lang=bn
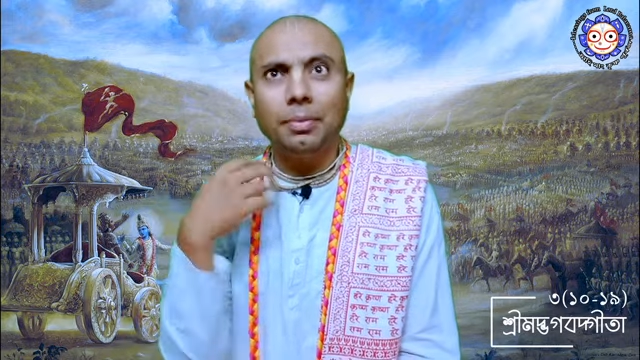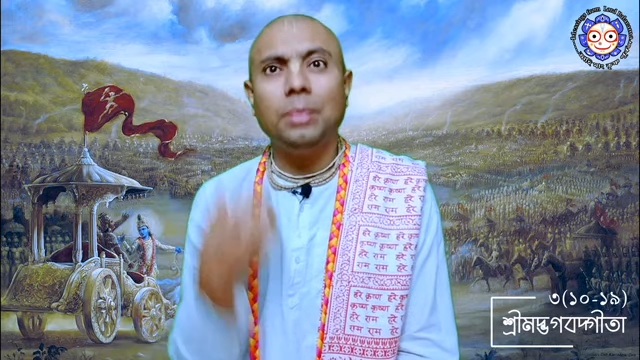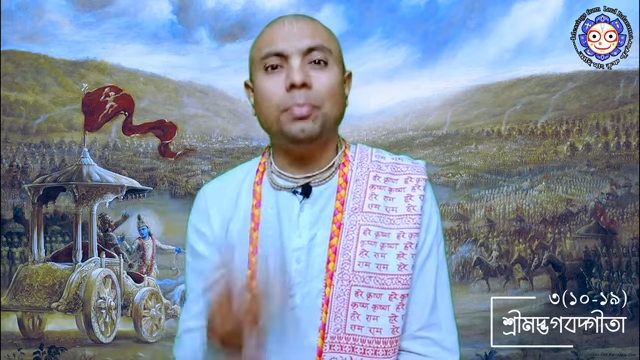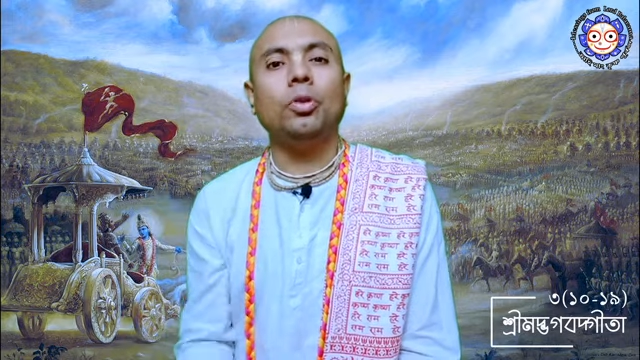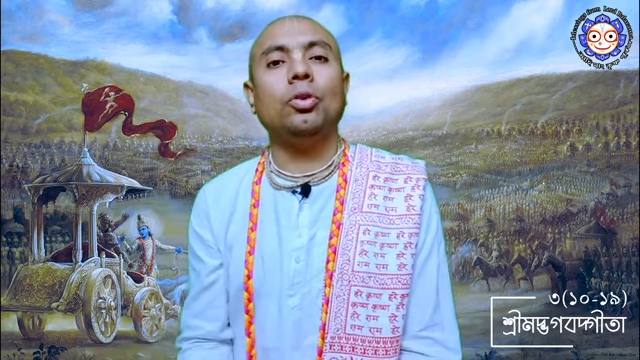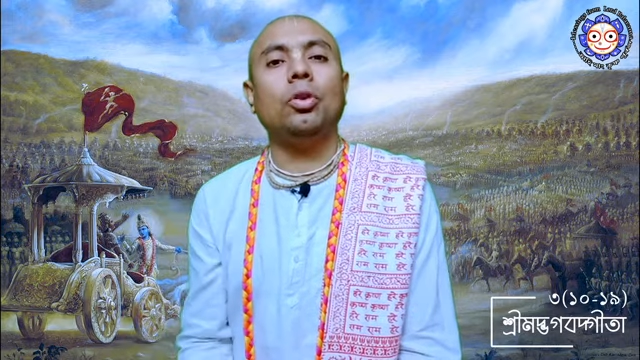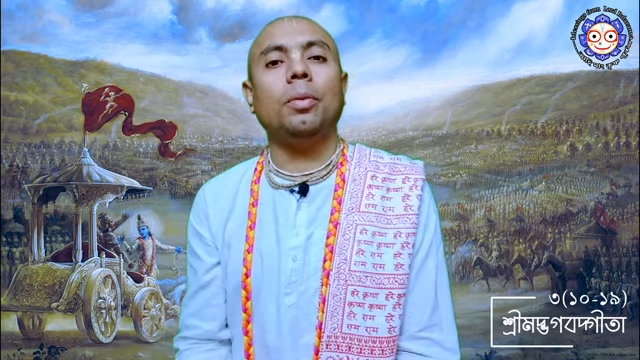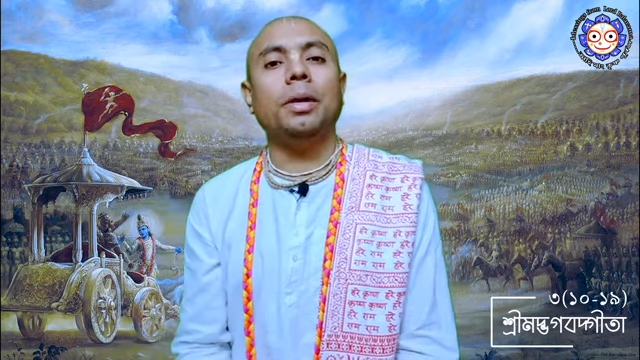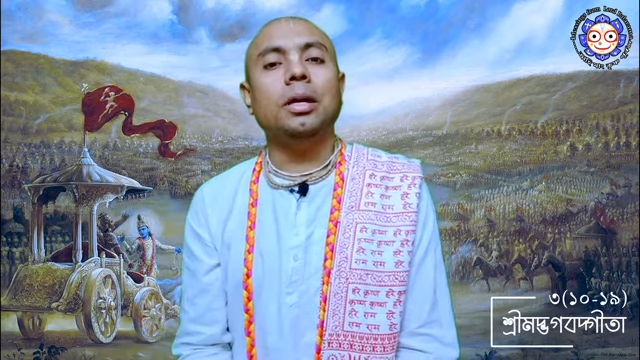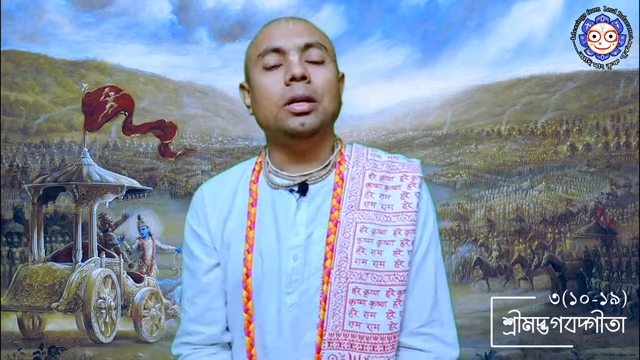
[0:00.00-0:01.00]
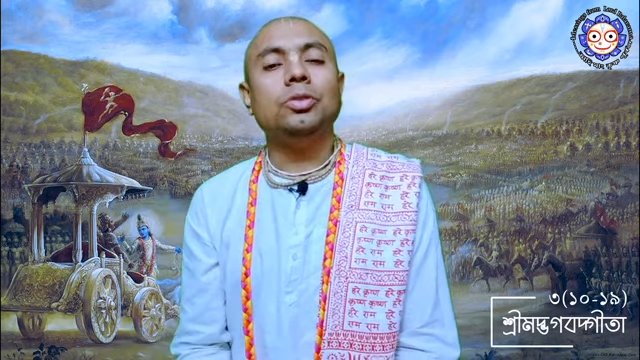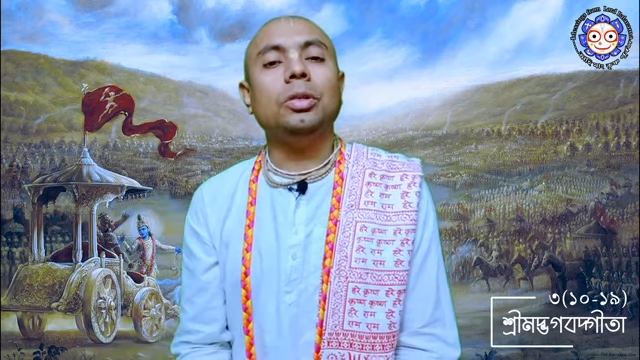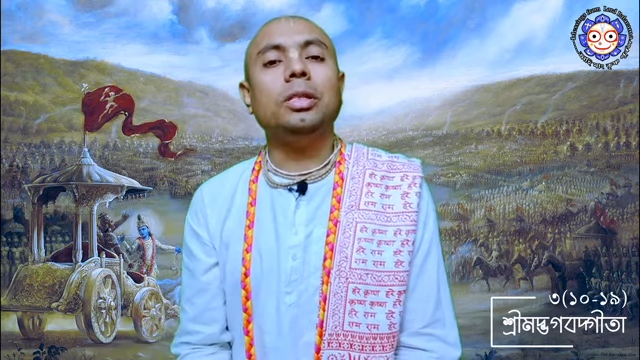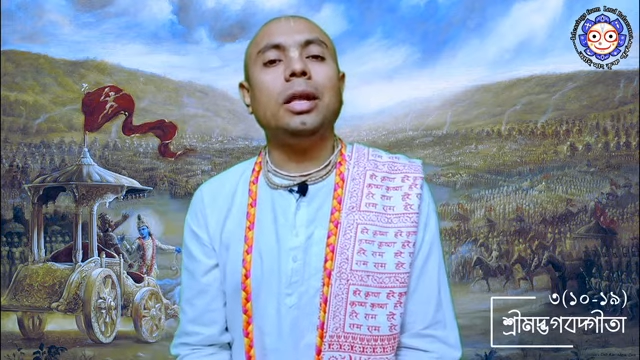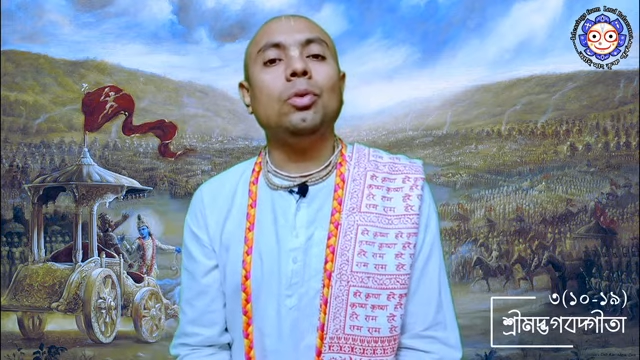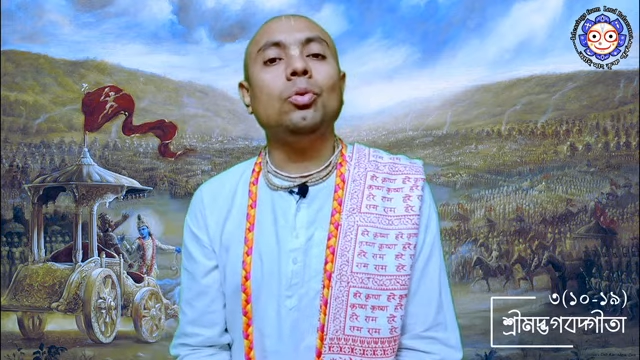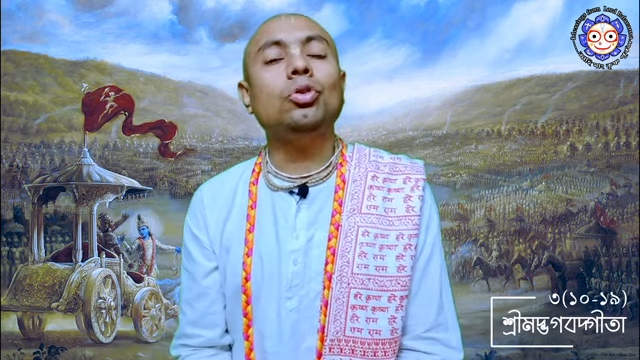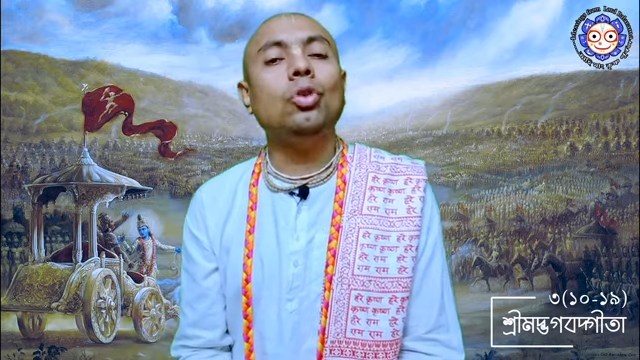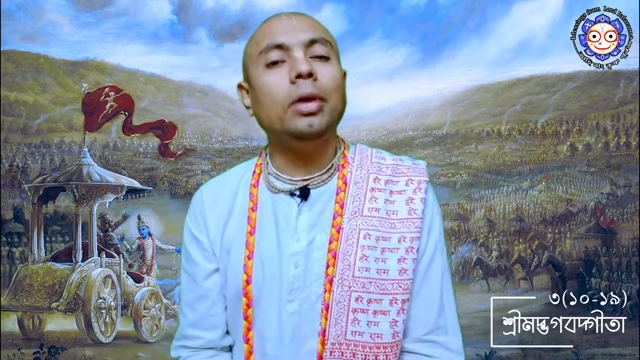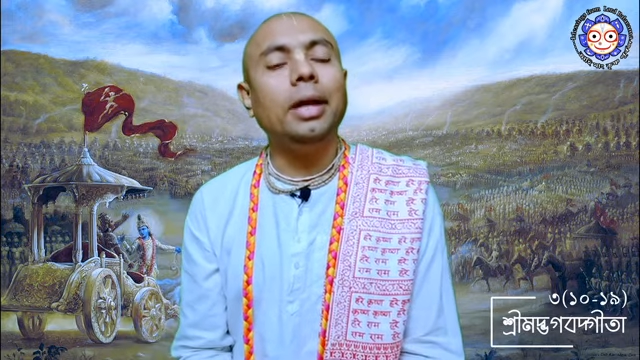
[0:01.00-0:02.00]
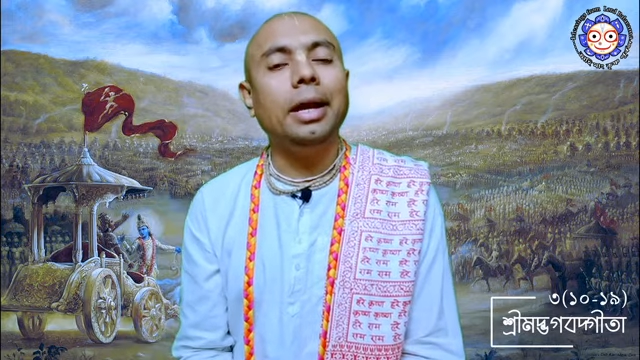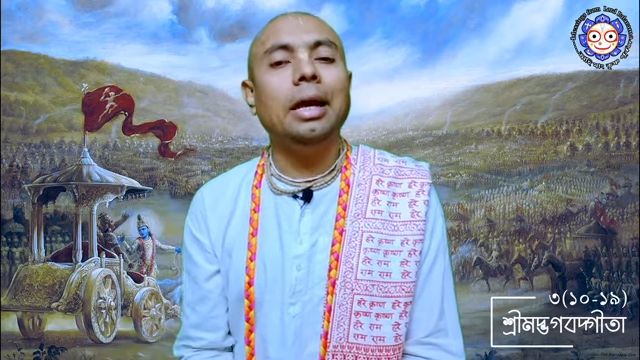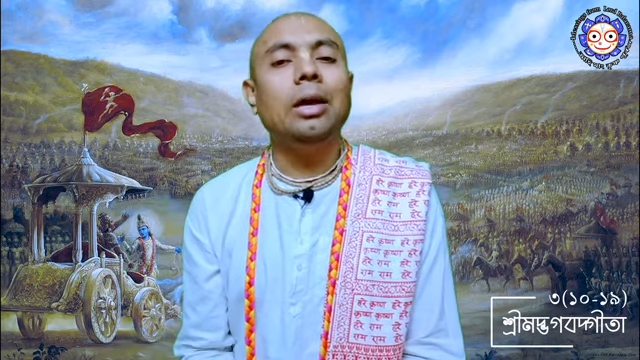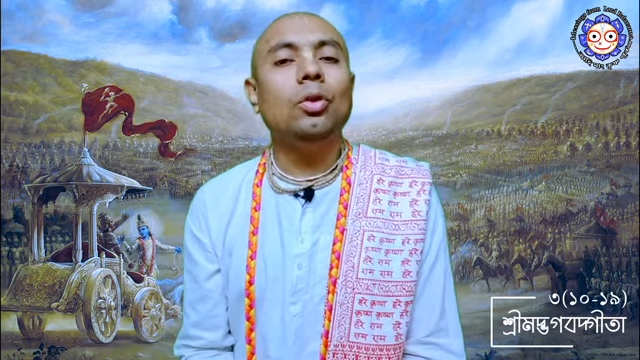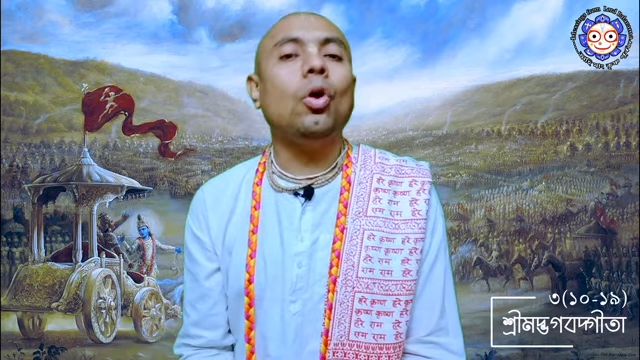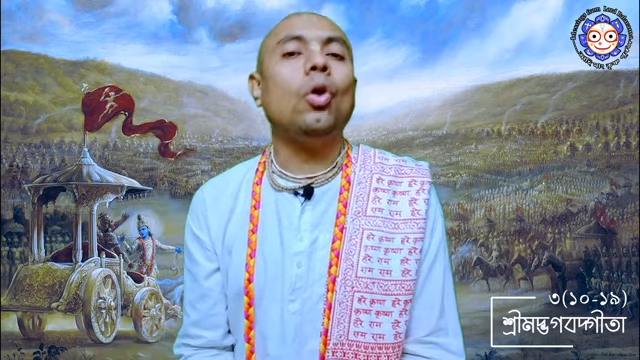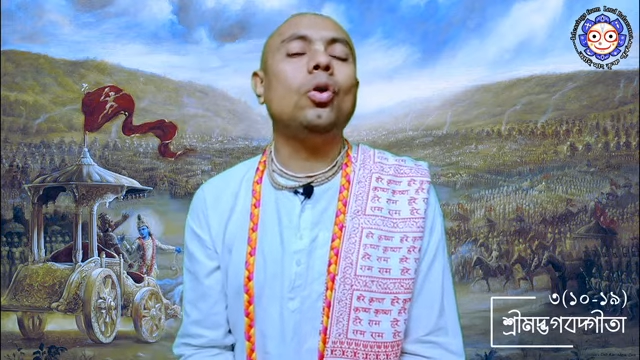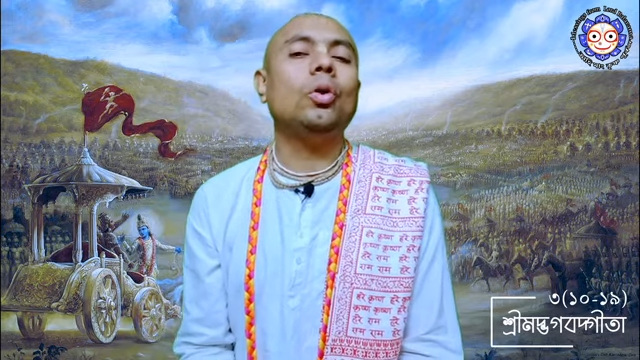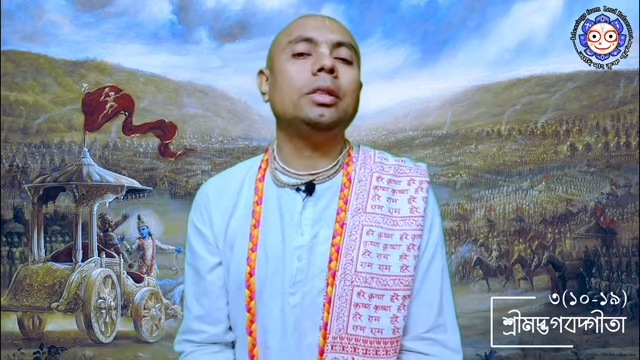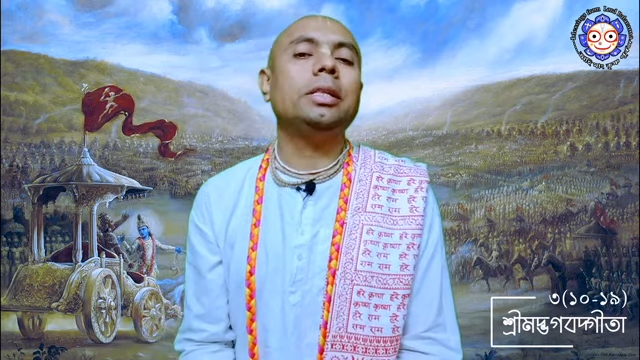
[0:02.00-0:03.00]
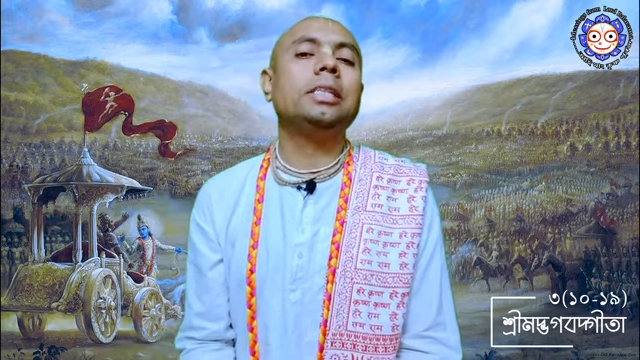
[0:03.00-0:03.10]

আমাদের পতন হবে যদি তারা রুদ্রকে নকল করতে